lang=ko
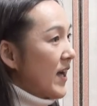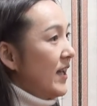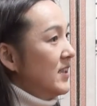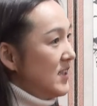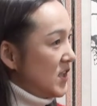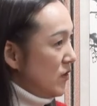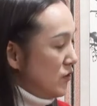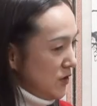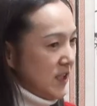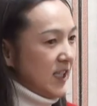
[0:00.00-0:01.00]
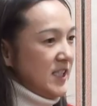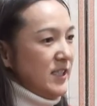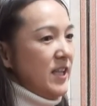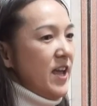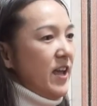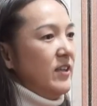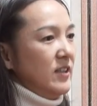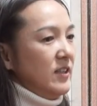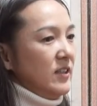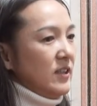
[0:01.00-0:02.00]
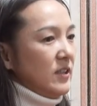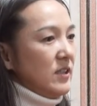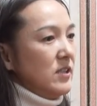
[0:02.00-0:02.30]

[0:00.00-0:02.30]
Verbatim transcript: 같은 전준일 가신데 음, 음, 음.